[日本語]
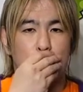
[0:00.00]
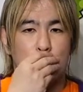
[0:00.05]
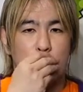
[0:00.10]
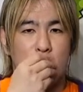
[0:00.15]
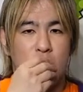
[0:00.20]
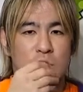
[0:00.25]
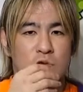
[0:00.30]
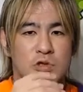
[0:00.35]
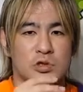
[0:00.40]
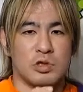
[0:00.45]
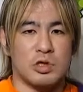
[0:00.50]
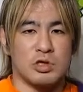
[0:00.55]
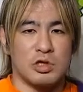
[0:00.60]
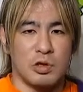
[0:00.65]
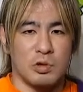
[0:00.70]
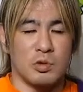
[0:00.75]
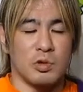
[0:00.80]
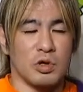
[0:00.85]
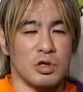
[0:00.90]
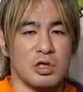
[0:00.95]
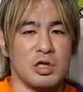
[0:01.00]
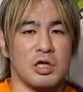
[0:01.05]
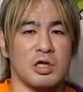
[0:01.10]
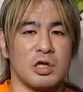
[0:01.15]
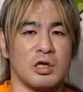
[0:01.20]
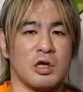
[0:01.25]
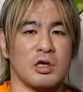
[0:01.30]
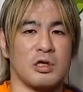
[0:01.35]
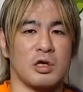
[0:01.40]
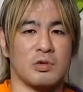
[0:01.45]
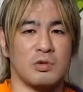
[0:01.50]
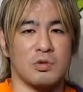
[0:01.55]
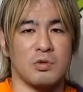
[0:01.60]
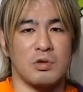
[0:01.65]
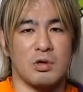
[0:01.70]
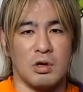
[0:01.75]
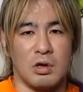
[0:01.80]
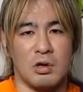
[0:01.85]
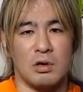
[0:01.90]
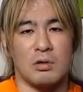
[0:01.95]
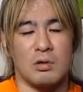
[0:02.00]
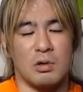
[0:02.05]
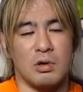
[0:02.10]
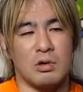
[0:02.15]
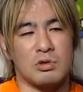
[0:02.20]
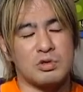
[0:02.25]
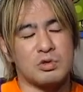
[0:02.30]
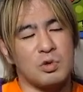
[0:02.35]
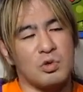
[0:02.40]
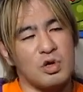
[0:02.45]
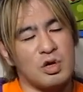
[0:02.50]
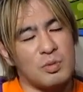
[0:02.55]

握手されたというかしていただいたというか、そ